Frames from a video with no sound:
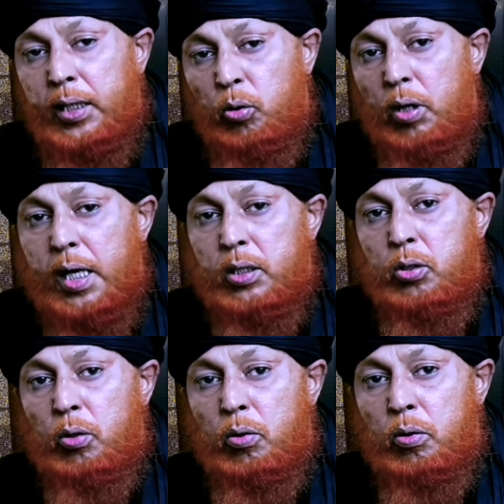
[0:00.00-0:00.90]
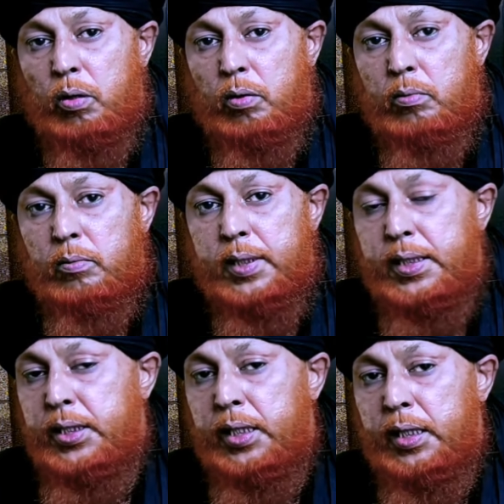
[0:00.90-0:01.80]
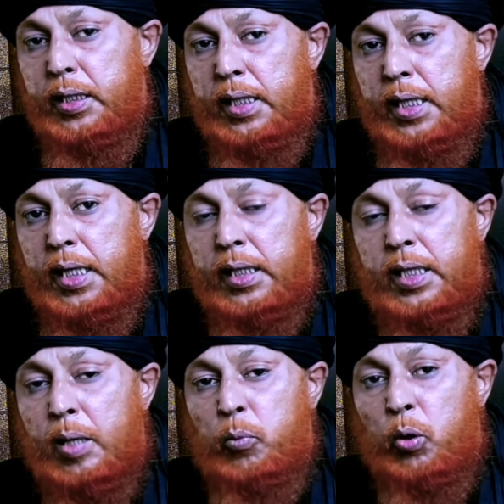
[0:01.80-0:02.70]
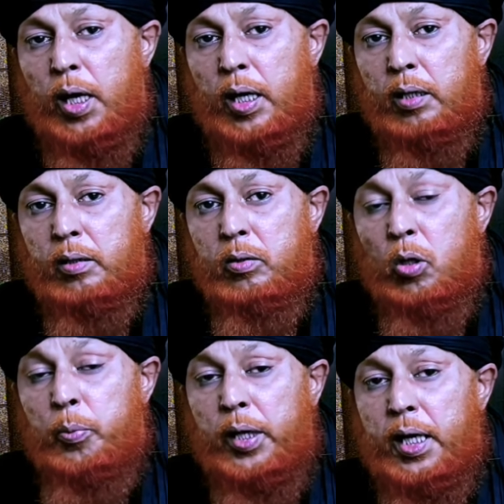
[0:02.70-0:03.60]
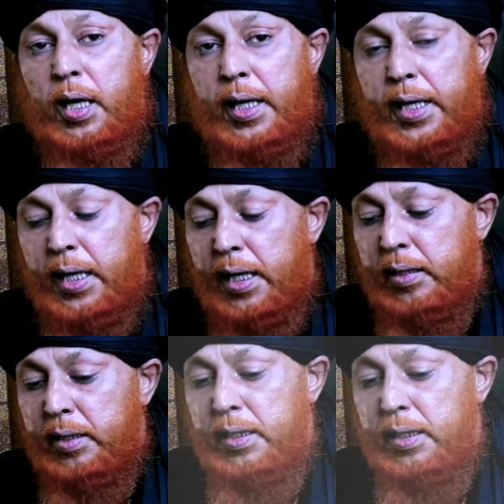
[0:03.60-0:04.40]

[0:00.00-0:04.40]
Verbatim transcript: এত কার্যকর যে তা বলার অপেক্ষা রাখে না